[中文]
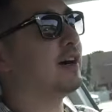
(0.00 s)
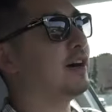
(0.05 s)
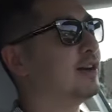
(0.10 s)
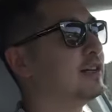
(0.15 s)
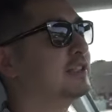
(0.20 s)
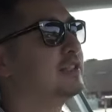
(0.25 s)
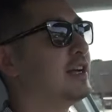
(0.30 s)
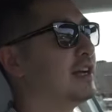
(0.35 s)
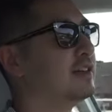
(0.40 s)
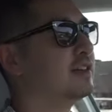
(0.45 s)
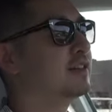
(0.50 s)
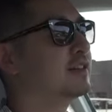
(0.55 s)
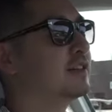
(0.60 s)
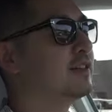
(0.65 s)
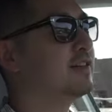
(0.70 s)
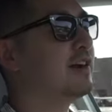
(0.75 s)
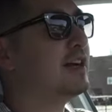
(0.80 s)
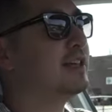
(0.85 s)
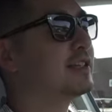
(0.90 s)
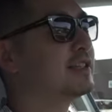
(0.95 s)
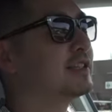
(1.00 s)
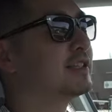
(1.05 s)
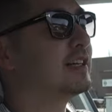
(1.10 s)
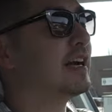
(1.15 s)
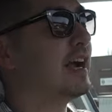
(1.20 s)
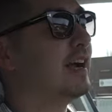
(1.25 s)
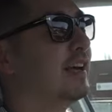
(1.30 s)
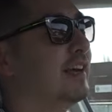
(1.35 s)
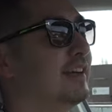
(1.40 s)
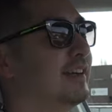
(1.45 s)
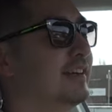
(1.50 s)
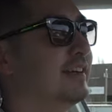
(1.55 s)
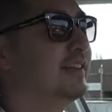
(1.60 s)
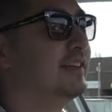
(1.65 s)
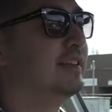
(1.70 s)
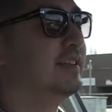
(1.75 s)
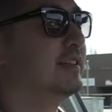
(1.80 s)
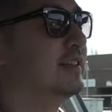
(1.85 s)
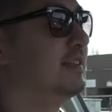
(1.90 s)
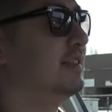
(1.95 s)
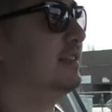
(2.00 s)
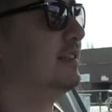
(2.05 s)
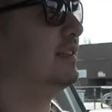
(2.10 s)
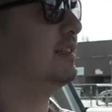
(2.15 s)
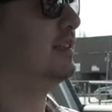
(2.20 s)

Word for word: 好，显得格外的自然。嗯，